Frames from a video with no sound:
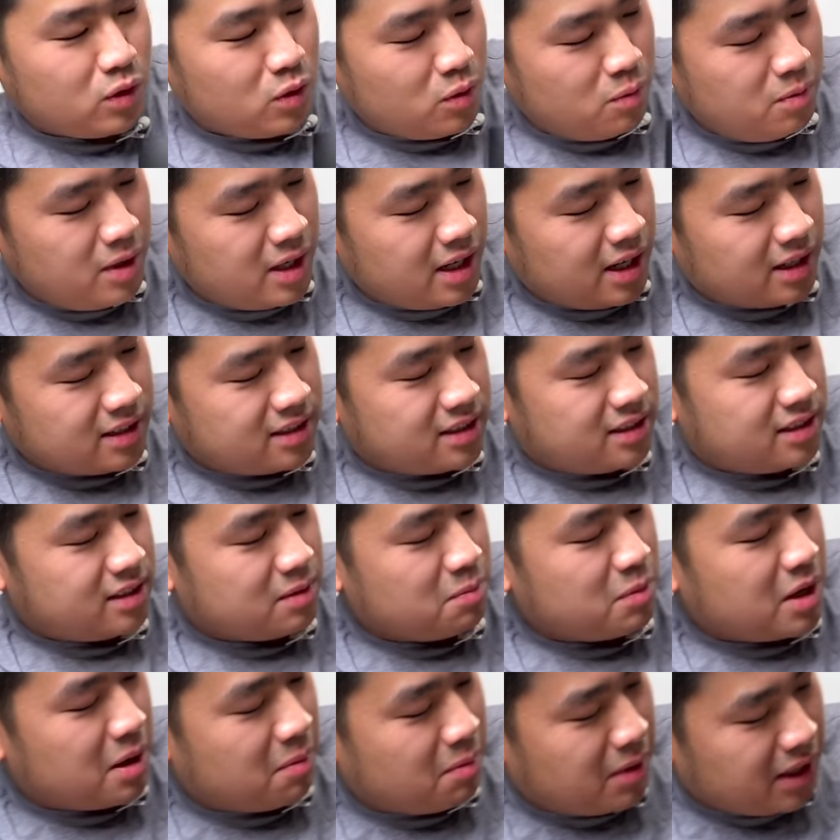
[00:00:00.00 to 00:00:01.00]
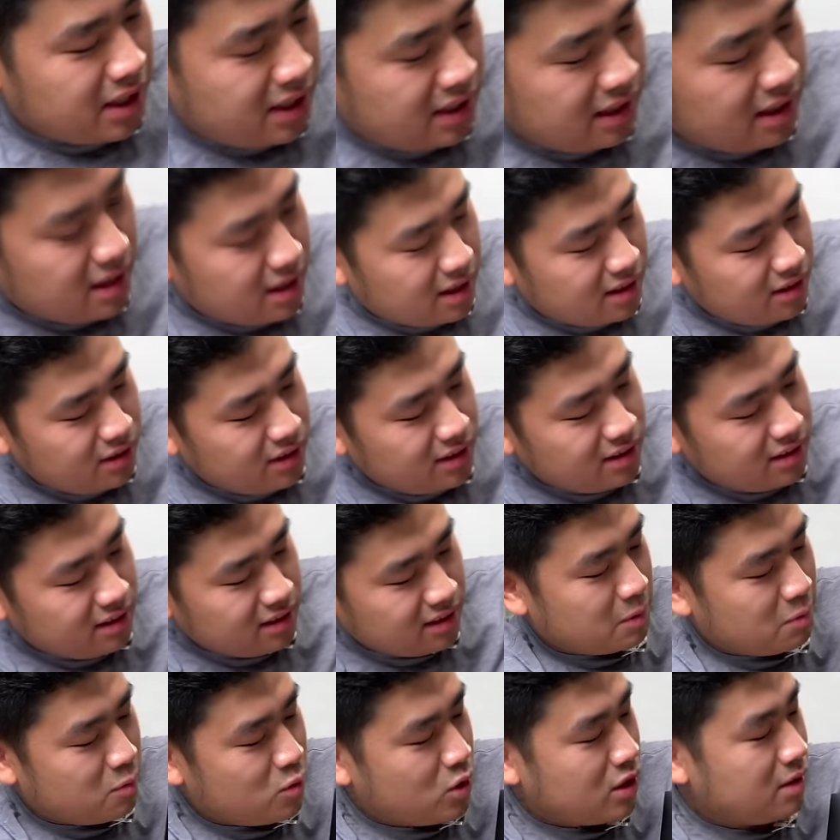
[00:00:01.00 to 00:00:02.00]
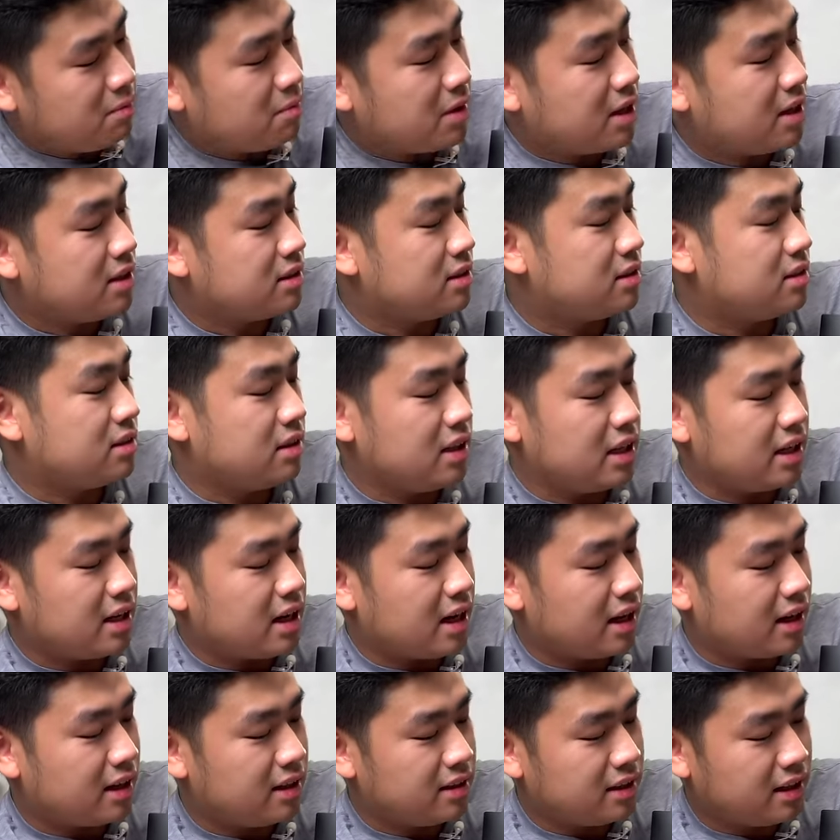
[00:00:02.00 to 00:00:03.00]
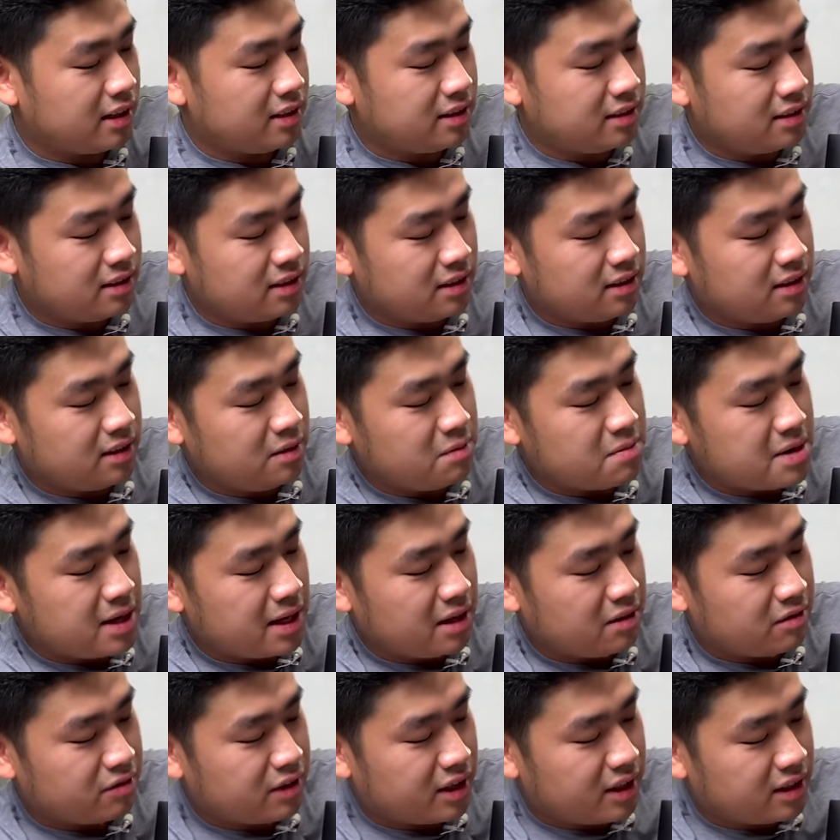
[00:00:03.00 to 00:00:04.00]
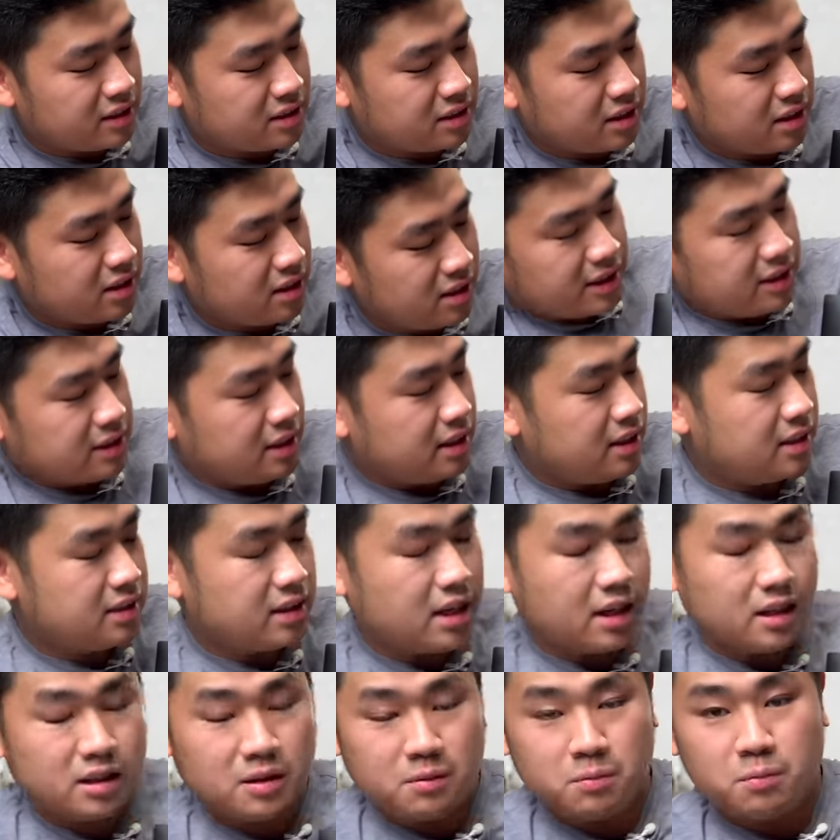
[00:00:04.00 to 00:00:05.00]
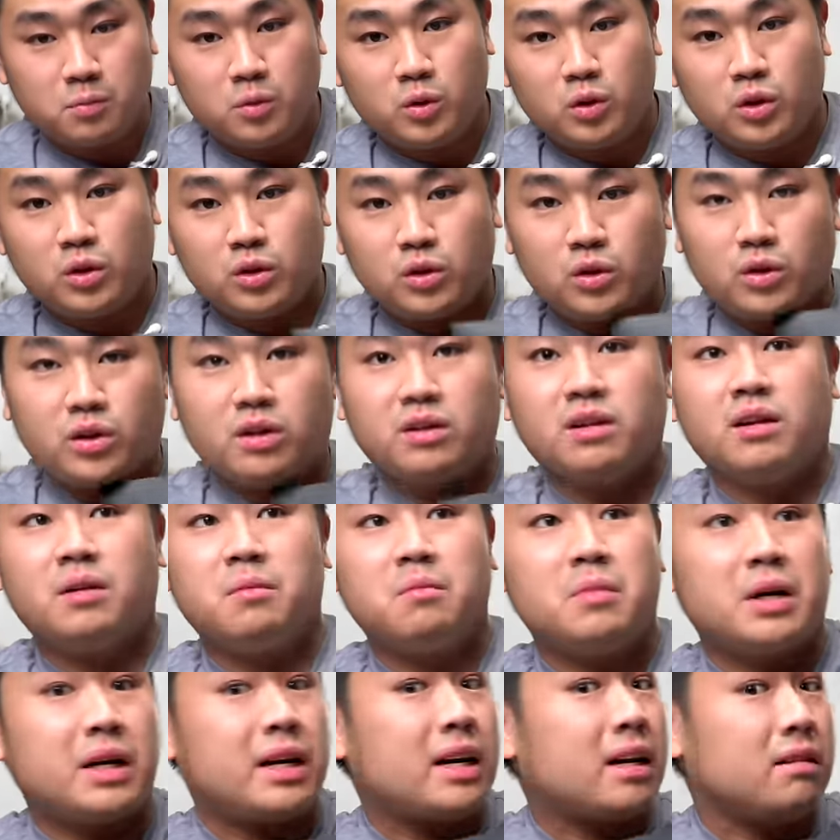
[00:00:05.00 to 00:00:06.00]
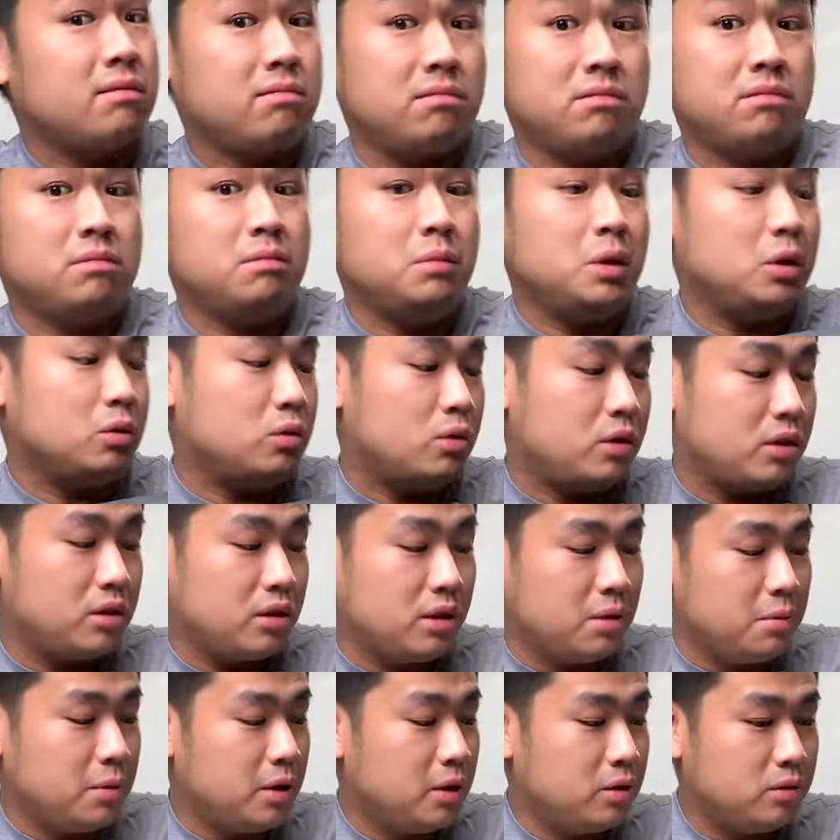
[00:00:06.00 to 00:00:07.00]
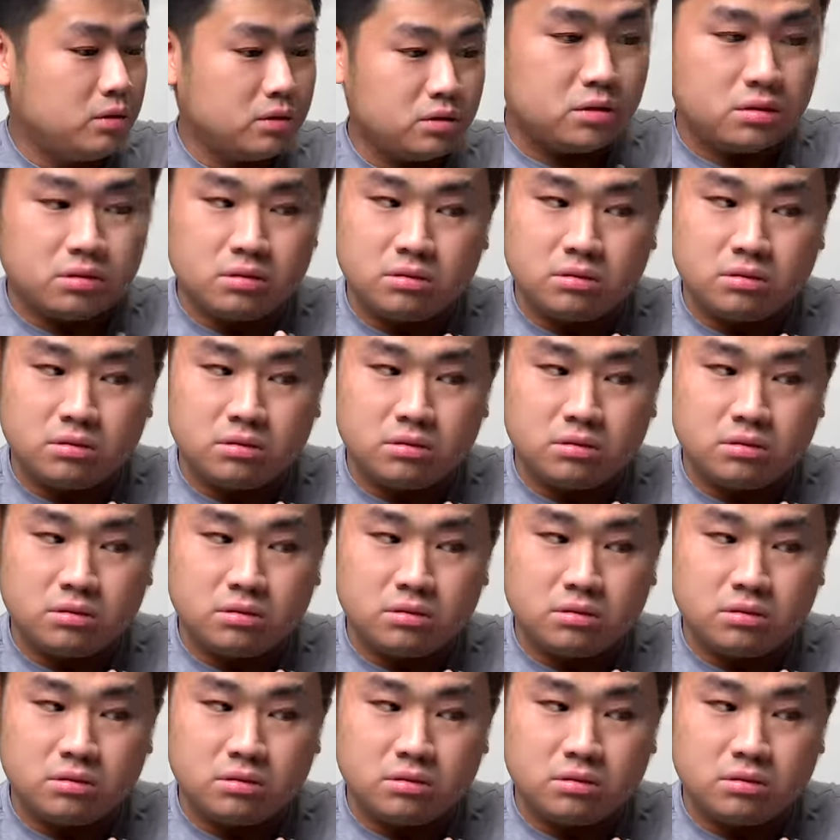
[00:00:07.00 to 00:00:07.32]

gue bilang seberapa indahnya ini. Pembuangan panas lingkaran kayak gini di bagian face-nya. face nya cakep, monitornya berat, build quality-nya bagus.